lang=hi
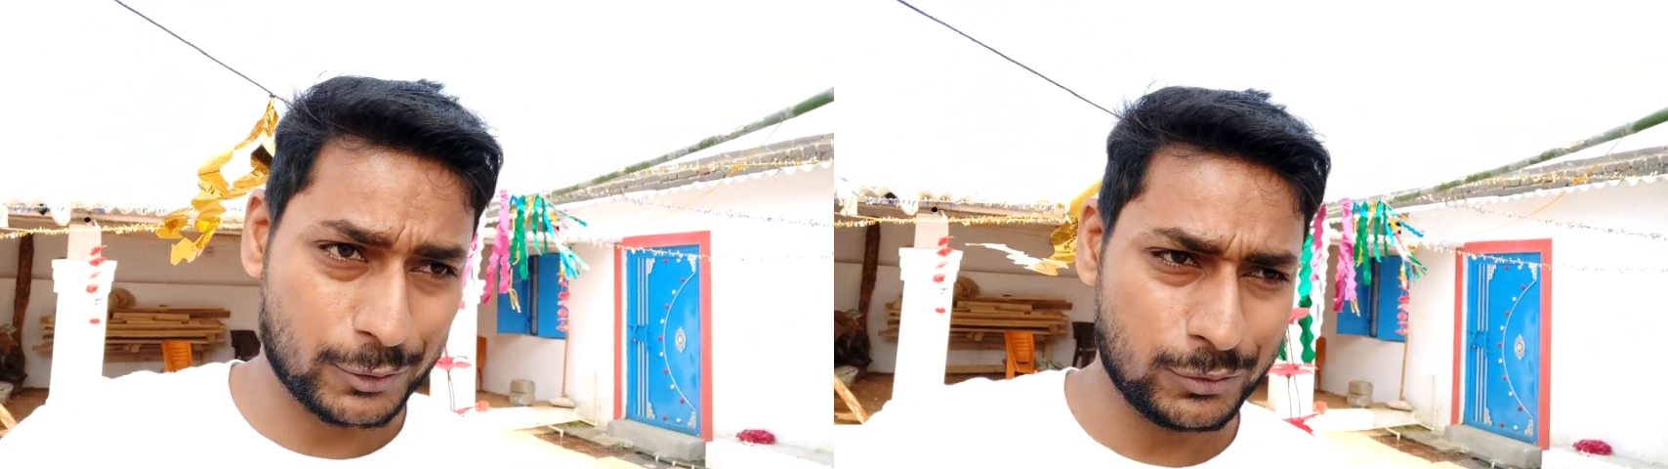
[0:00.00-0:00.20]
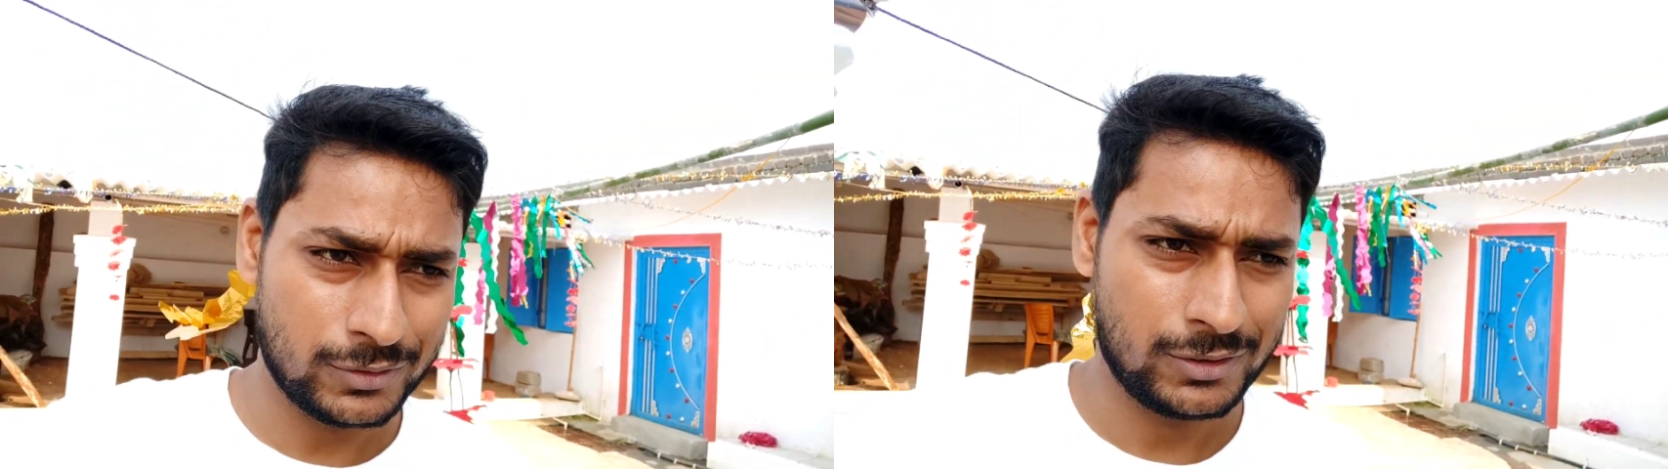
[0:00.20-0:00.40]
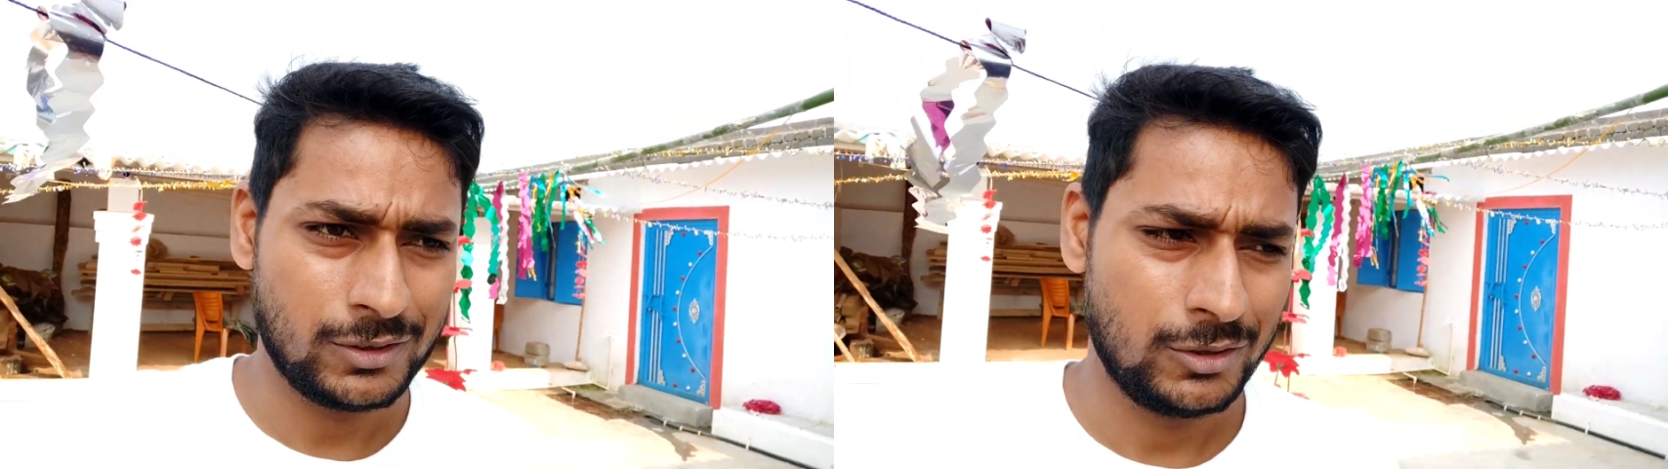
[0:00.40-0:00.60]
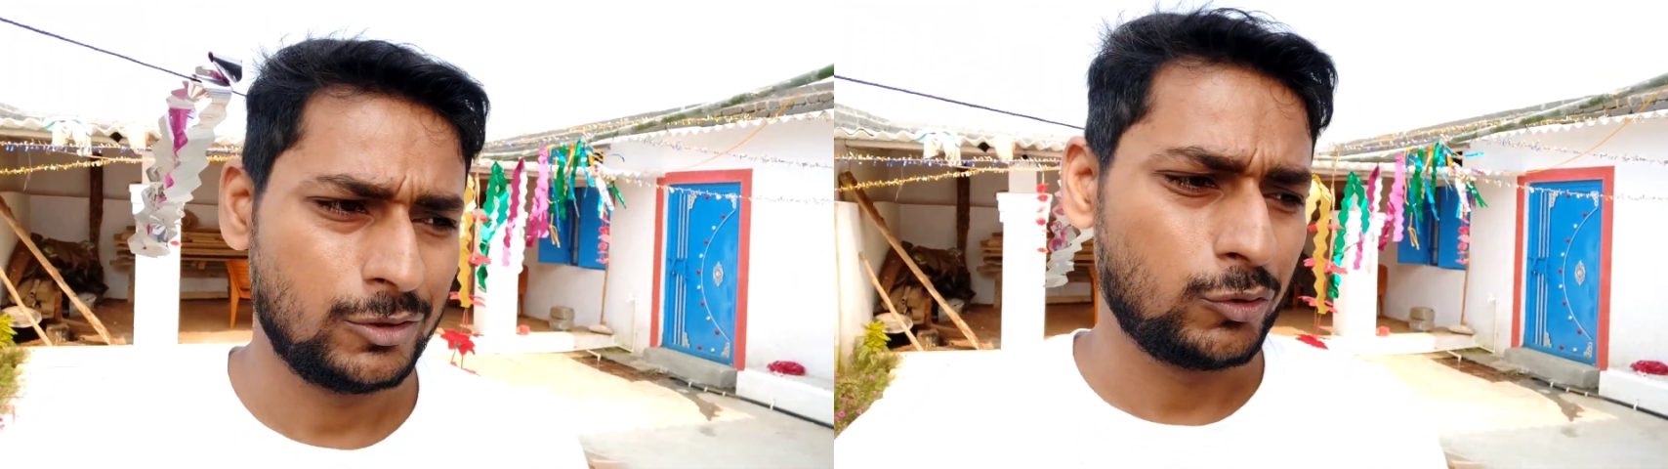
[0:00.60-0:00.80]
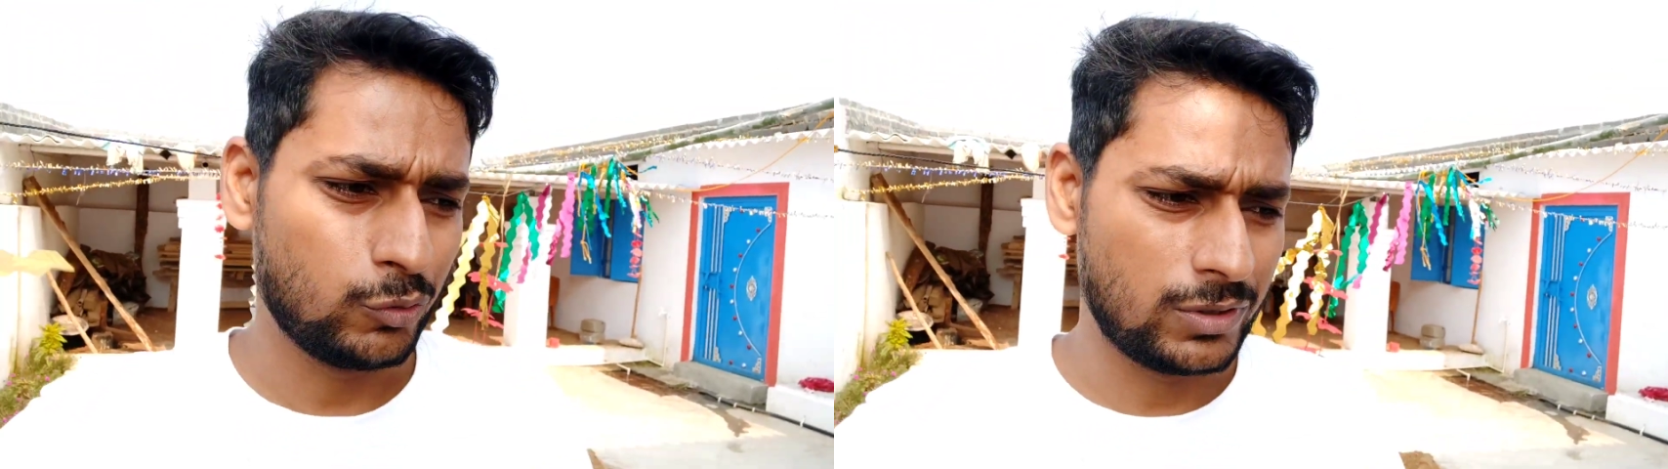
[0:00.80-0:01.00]
है तो
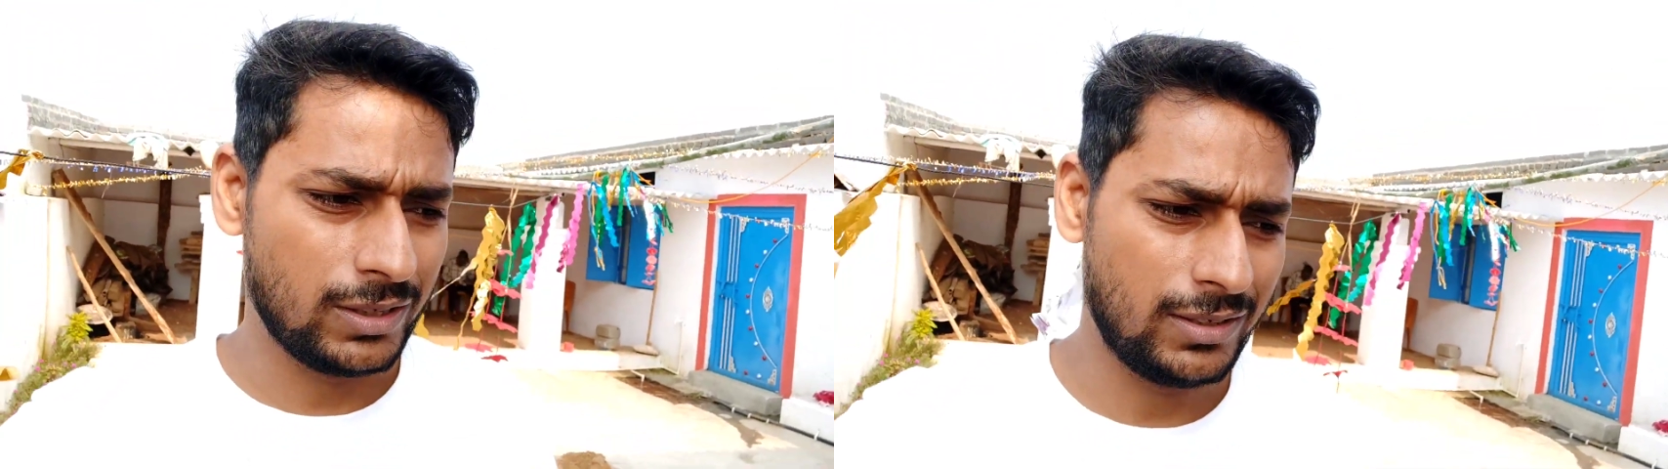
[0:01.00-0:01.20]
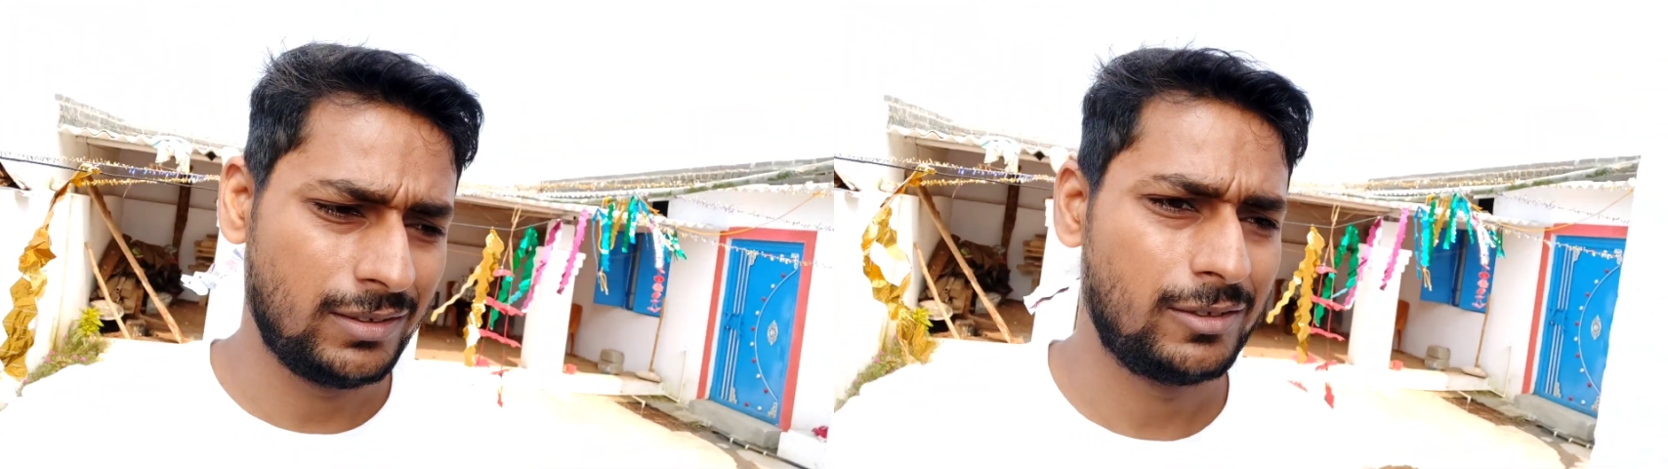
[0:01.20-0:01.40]
क्योंकि